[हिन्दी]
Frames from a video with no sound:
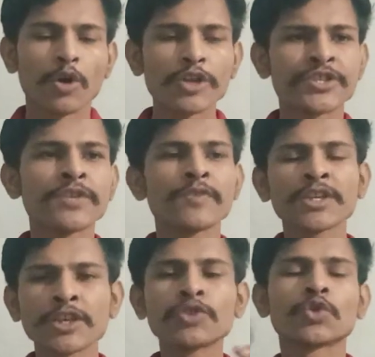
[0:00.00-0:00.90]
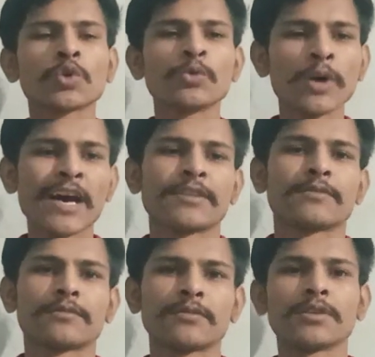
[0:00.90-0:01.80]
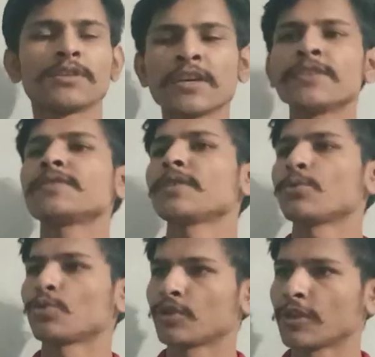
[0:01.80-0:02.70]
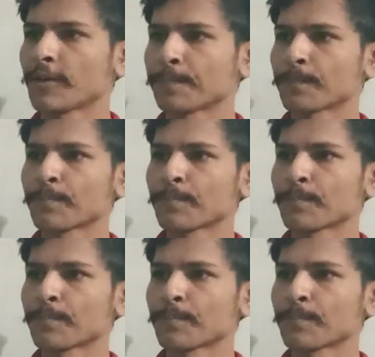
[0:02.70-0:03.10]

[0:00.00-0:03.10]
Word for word: और जीवन की शुरुआत यहीं से होती है